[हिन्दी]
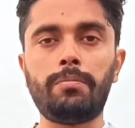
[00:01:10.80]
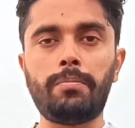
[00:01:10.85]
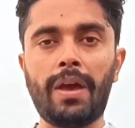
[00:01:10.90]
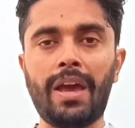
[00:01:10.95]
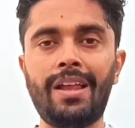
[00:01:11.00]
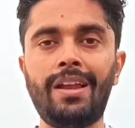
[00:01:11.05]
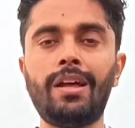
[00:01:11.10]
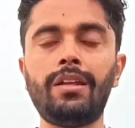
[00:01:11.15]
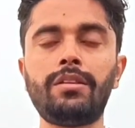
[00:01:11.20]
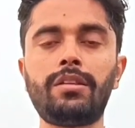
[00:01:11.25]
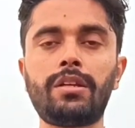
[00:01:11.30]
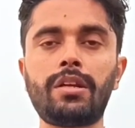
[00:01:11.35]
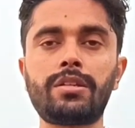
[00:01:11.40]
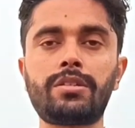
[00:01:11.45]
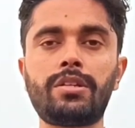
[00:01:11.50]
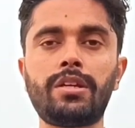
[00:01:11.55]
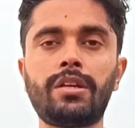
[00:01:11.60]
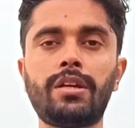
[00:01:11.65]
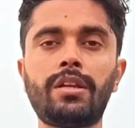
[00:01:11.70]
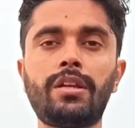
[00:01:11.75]
पहला
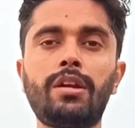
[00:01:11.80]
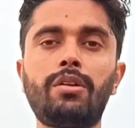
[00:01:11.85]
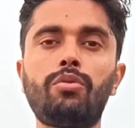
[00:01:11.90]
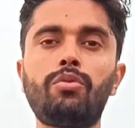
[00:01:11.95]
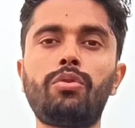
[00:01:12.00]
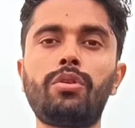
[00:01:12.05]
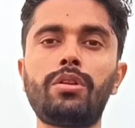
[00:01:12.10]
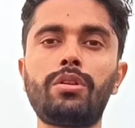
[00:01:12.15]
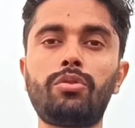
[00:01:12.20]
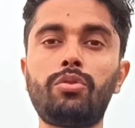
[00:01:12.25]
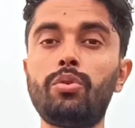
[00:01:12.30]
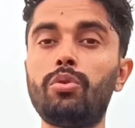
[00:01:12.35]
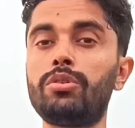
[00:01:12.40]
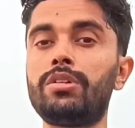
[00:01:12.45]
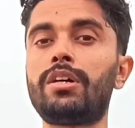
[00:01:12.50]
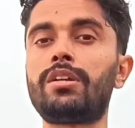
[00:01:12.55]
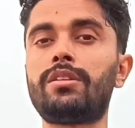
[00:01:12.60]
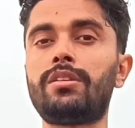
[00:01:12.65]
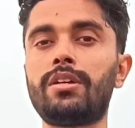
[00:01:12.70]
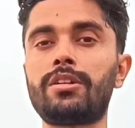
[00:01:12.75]
अंतर्राष्ट्रीय क्रिकेट उन्होंने
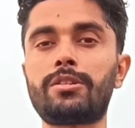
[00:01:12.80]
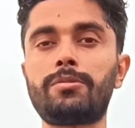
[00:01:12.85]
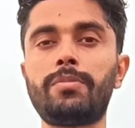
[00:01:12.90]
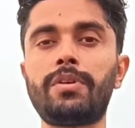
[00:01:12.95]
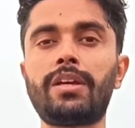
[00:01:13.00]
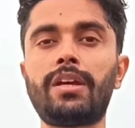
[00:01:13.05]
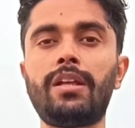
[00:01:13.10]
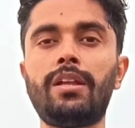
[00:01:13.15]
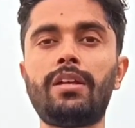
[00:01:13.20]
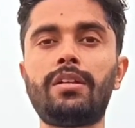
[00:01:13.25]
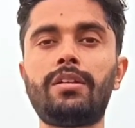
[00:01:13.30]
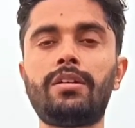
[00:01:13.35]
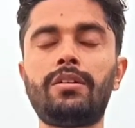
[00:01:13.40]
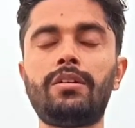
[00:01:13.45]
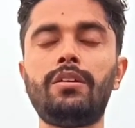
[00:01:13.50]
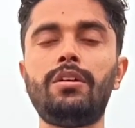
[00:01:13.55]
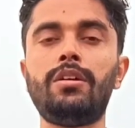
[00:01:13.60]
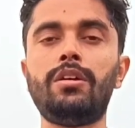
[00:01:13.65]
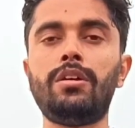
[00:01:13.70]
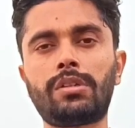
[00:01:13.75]
2010 में खेला था
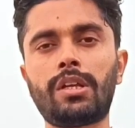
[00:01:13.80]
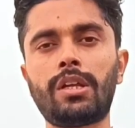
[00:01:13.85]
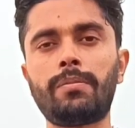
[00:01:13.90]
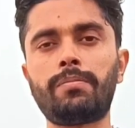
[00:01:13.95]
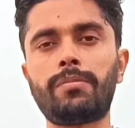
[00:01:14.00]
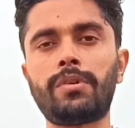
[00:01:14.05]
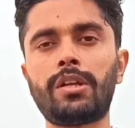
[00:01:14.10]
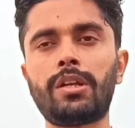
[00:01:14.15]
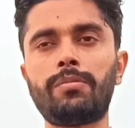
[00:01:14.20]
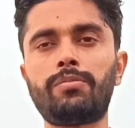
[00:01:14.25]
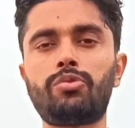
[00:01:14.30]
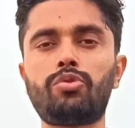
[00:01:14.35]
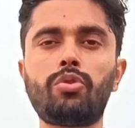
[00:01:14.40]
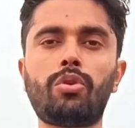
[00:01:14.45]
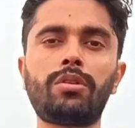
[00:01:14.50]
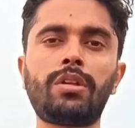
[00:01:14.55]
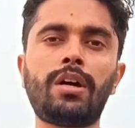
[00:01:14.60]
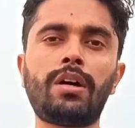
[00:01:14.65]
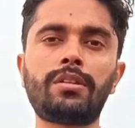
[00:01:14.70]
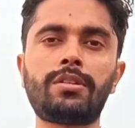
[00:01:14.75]
करीब करीब
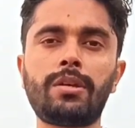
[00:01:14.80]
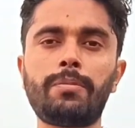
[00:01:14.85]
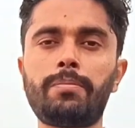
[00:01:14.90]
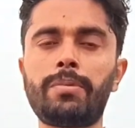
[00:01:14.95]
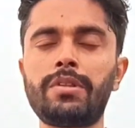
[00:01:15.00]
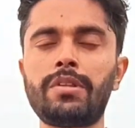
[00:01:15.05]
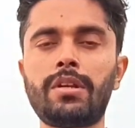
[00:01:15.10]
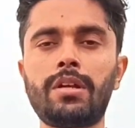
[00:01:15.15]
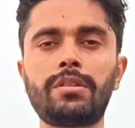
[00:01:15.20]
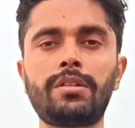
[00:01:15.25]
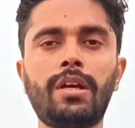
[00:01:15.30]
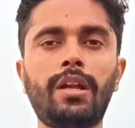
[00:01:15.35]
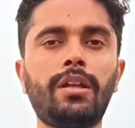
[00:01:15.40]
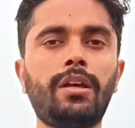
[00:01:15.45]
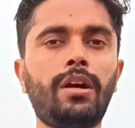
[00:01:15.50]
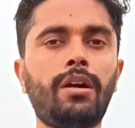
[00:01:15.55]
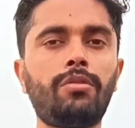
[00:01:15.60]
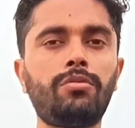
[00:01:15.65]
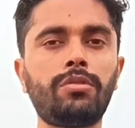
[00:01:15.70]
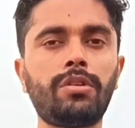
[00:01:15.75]
14 से 15 साल
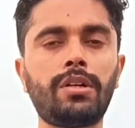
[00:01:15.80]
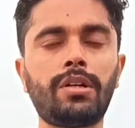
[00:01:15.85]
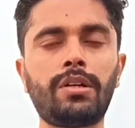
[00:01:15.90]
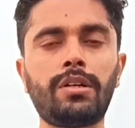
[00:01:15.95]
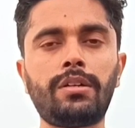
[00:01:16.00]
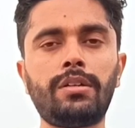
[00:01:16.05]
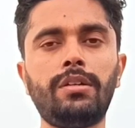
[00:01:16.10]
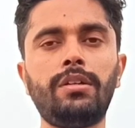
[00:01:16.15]
का उनका